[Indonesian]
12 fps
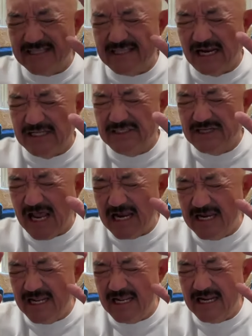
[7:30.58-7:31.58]

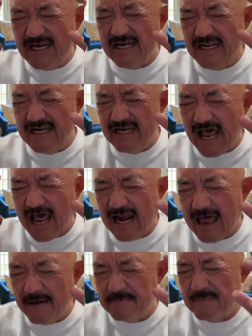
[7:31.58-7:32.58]
terjadi di
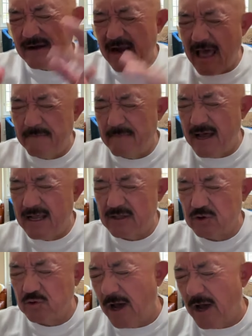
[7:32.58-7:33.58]
dalam nama
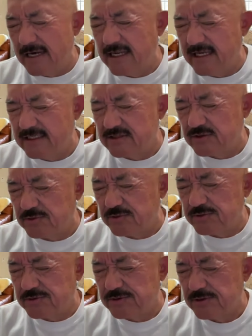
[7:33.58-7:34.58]
Tuhan
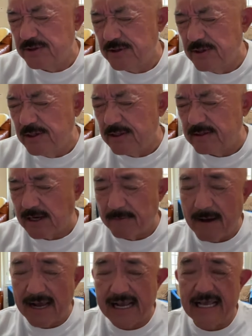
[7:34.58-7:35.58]
Yesus.
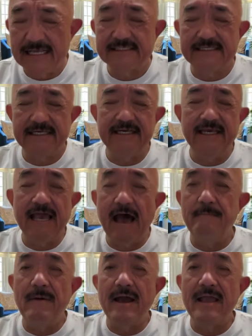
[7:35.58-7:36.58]
Terima kasih ya
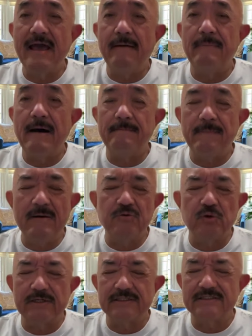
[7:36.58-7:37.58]
Abah ya Papa
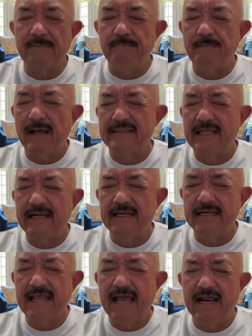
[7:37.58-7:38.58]
untuk
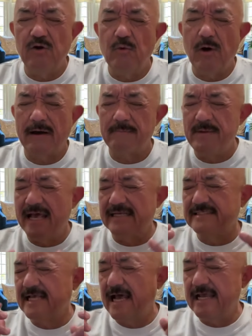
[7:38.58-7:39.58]
kesempatan yang luar
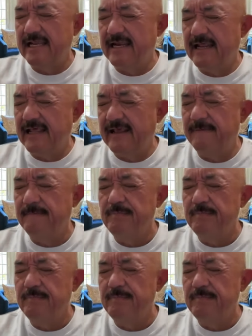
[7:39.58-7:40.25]
biasa ini.